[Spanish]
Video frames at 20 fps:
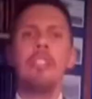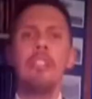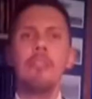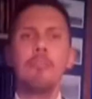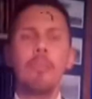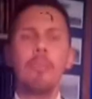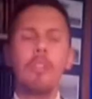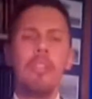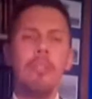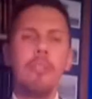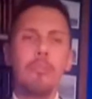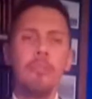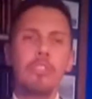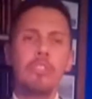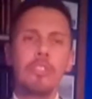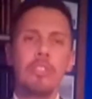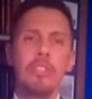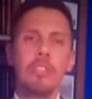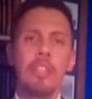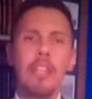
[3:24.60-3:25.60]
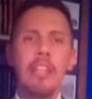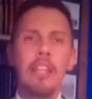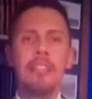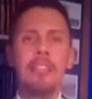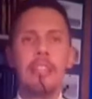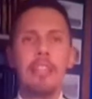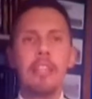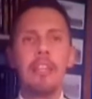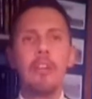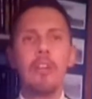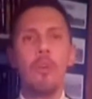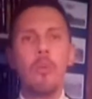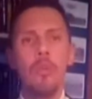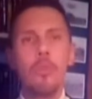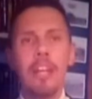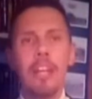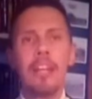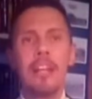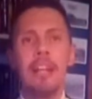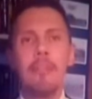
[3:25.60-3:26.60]
Si les ponemos delante
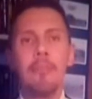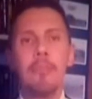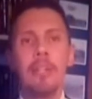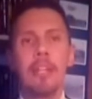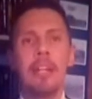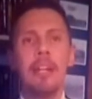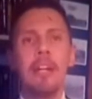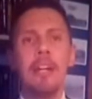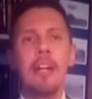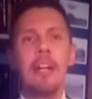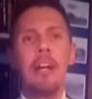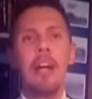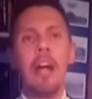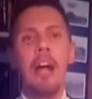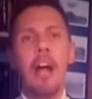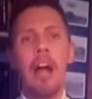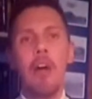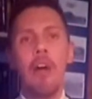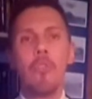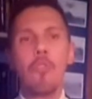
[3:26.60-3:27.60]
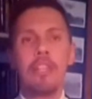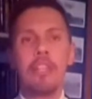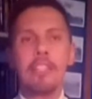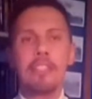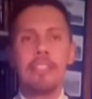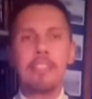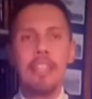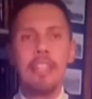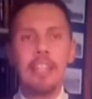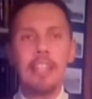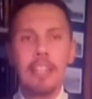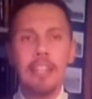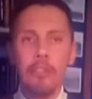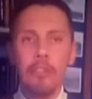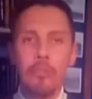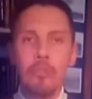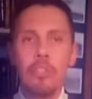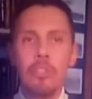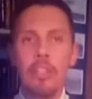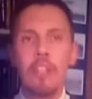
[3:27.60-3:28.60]
una cámara, aunque sea la de un
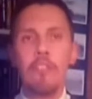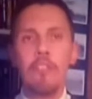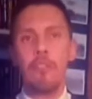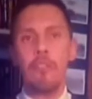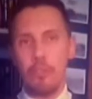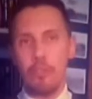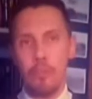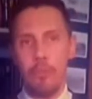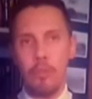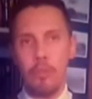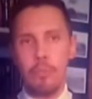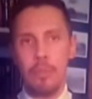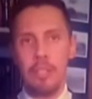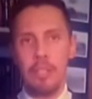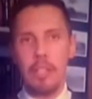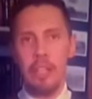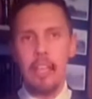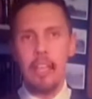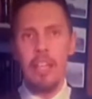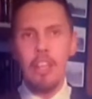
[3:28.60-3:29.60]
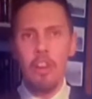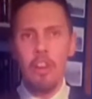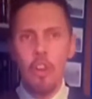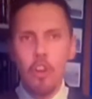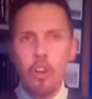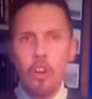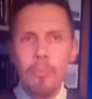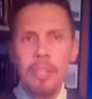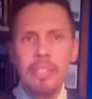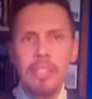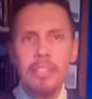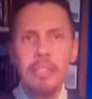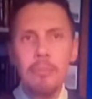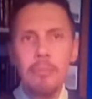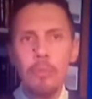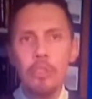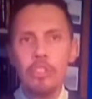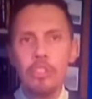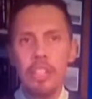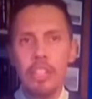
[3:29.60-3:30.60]
teléfono móvil, lo
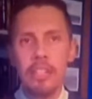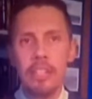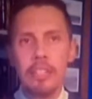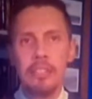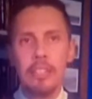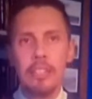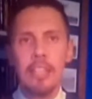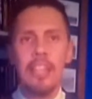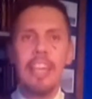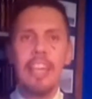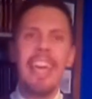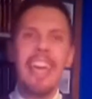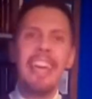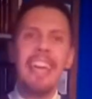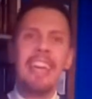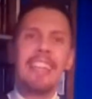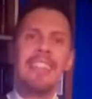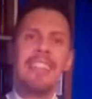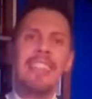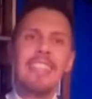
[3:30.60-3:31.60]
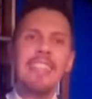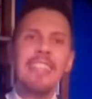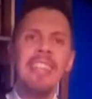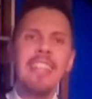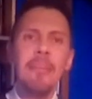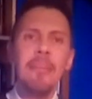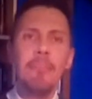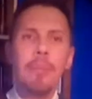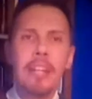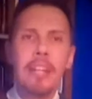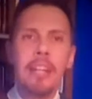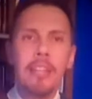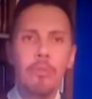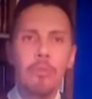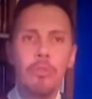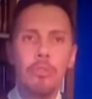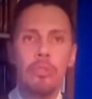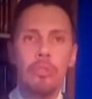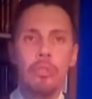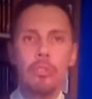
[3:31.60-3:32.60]
convertimos en arte, en cine para
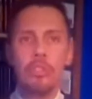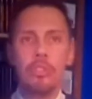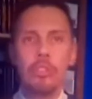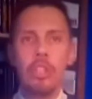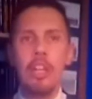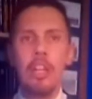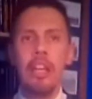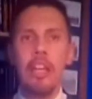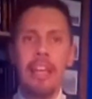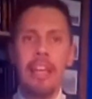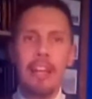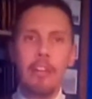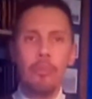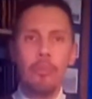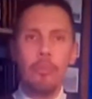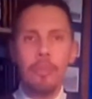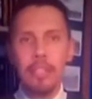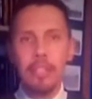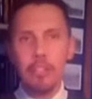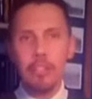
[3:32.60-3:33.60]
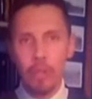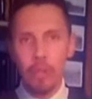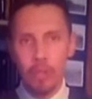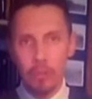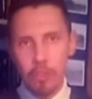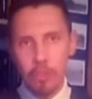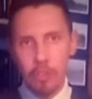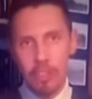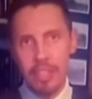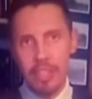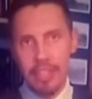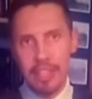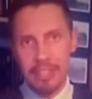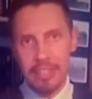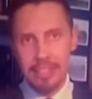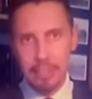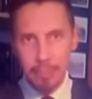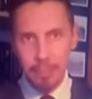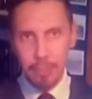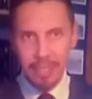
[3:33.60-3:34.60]
adultos. El gobierno anuncia que
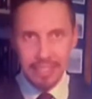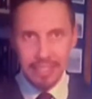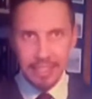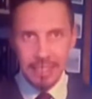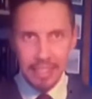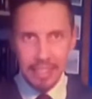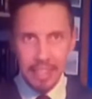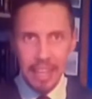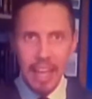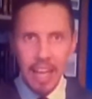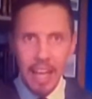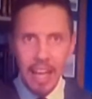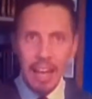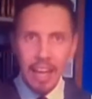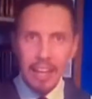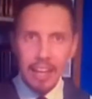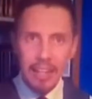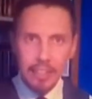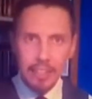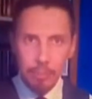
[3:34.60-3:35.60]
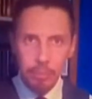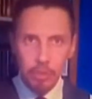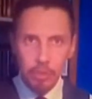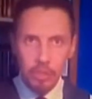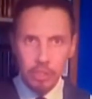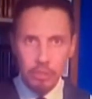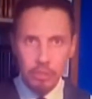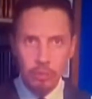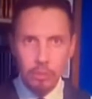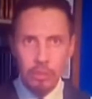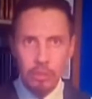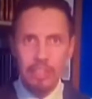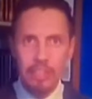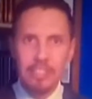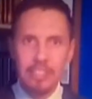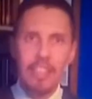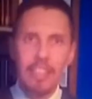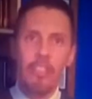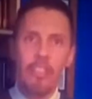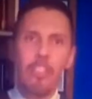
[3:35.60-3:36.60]
se perseguirá a las
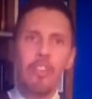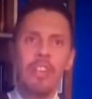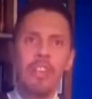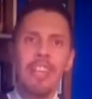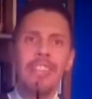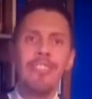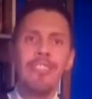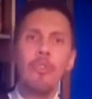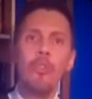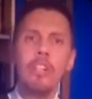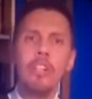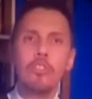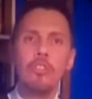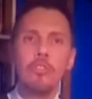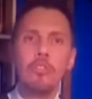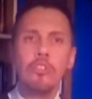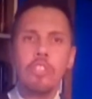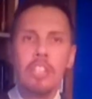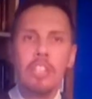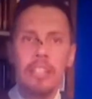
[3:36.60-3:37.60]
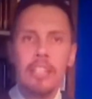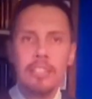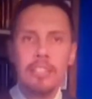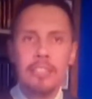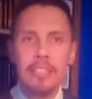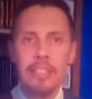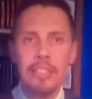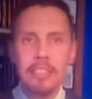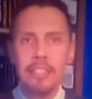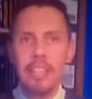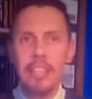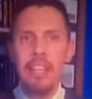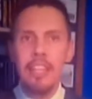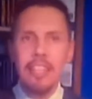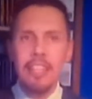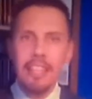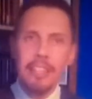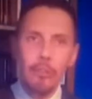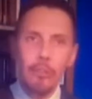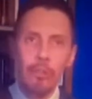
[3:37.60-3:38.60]
prostitutas, sancionando a sus clientes,
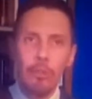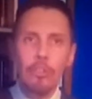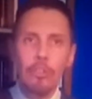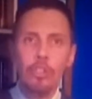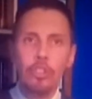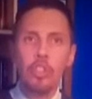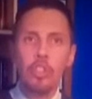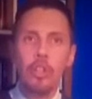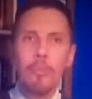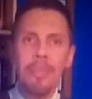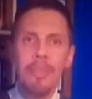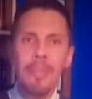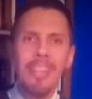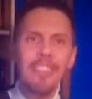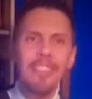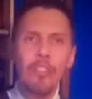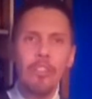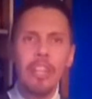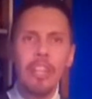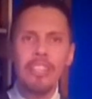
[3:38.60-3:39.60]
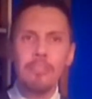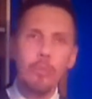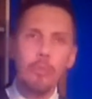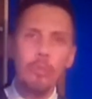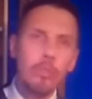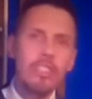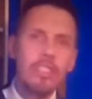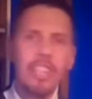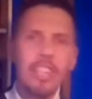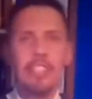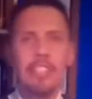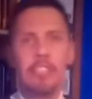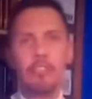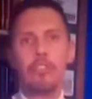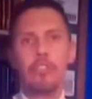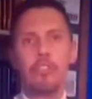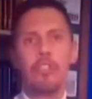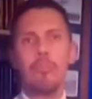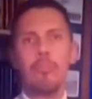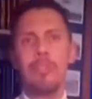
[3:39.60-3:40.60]
incluso enviando las multas a
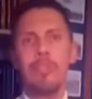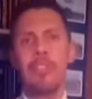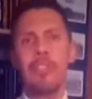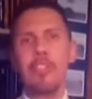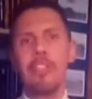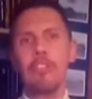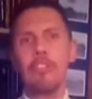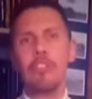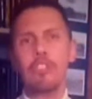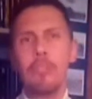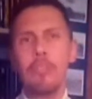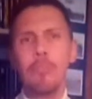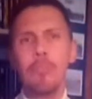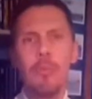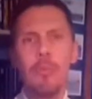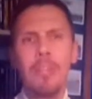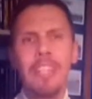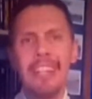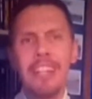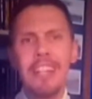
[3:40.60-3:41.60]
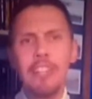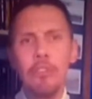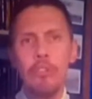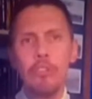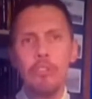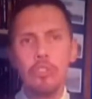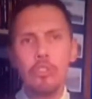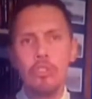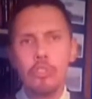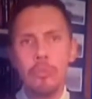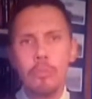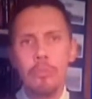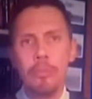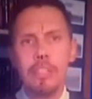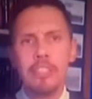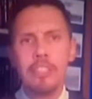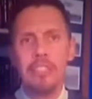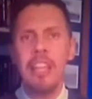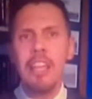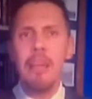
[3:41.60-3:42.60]
sus domicilios y publicando sus
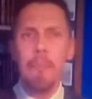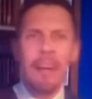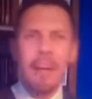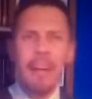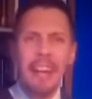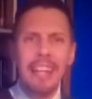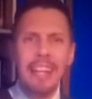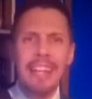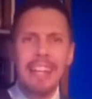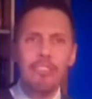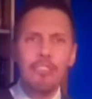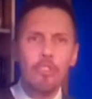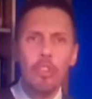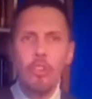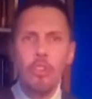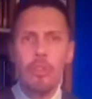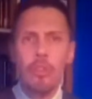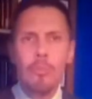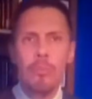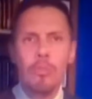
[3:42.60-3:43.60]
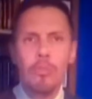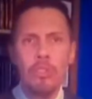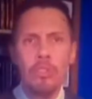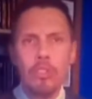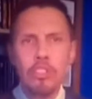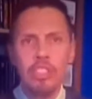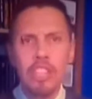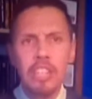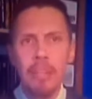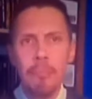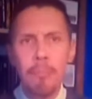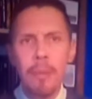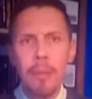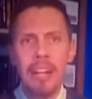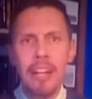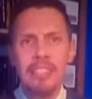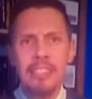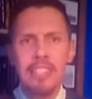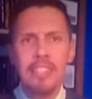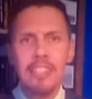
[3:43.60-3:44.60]
nombres, para que todo el mundo se
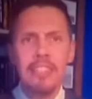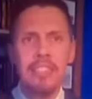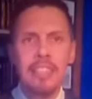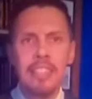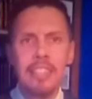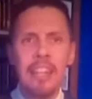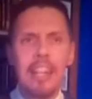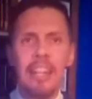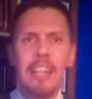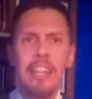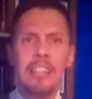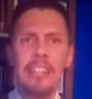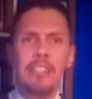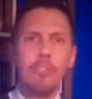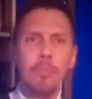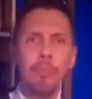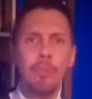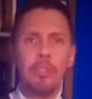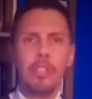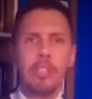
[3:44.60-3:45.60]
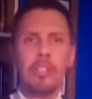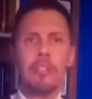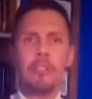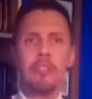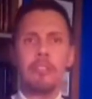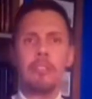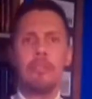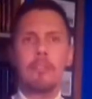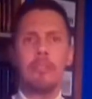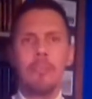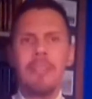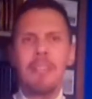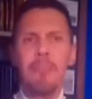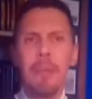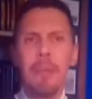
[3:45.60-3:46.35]
entere de que son unos puteros.